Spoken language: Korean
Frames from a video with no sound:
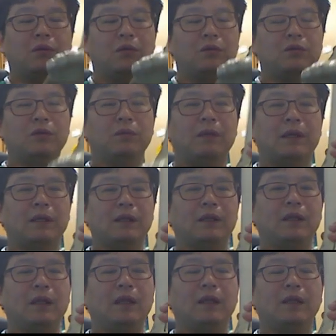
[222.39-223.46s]
오른쪽
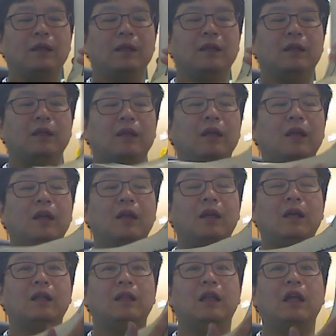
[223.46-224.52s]
발인데
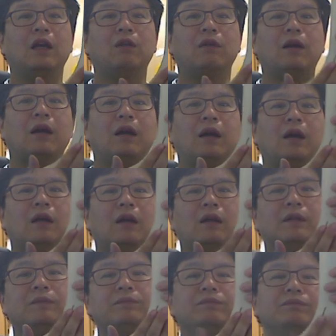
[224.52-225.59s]
이게 뇌과
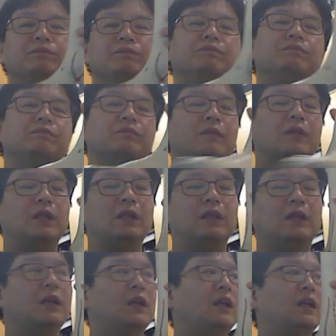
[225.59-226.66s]

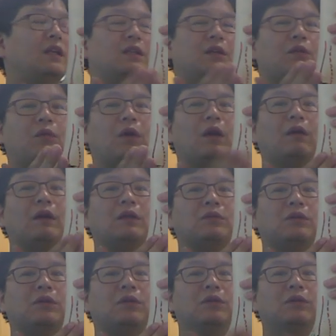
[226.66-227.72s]
이게 이제
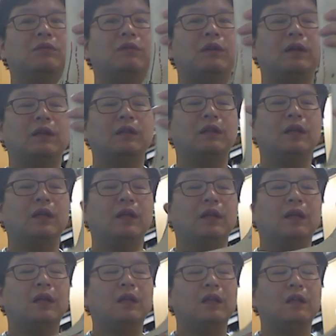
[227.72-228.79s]
외과죠 외과인데
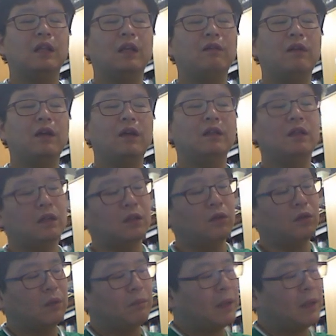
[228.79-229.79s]
뇌과에는 여기